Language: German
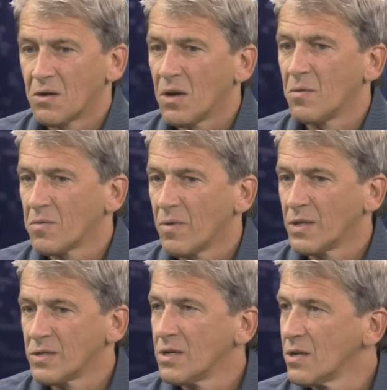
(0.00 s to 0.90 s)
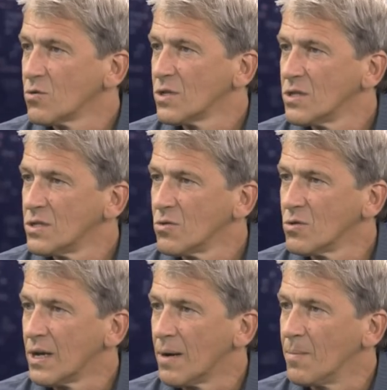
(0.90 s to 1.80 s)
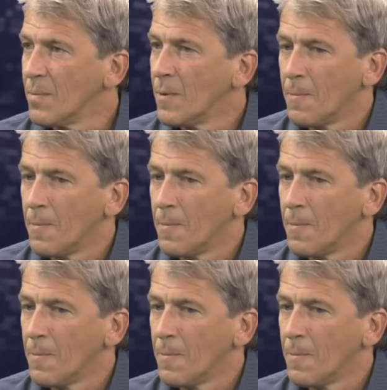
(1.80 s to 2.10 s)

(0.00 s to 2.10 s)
glaube ich, werden sie eine gute Saison haben.